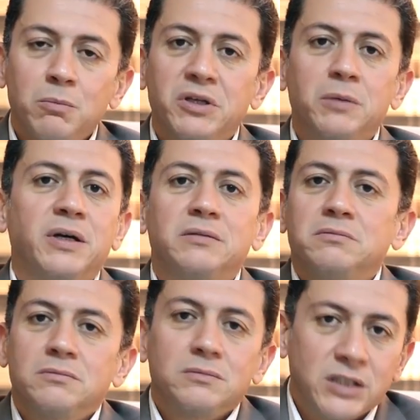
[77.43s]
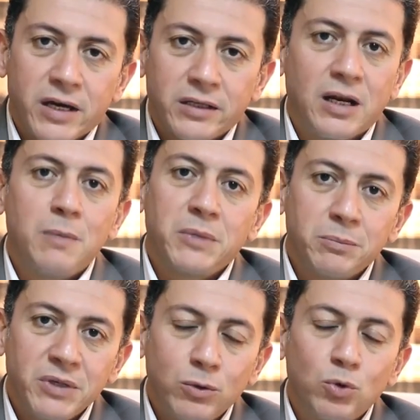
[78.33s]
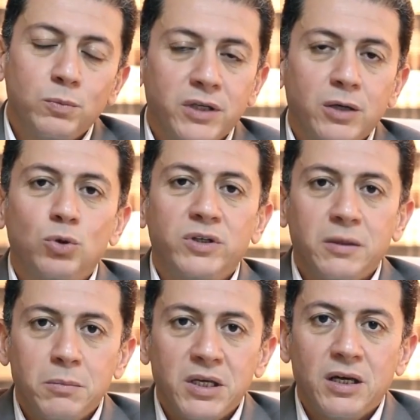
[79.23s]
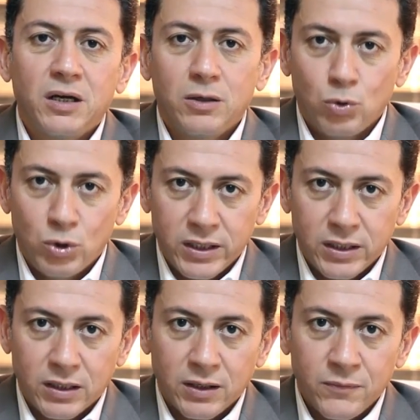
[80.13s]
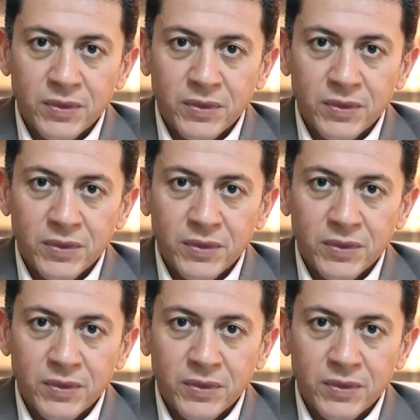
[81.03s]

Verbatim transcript: بنبقى يعني لما بناكل بناكل كميه قليله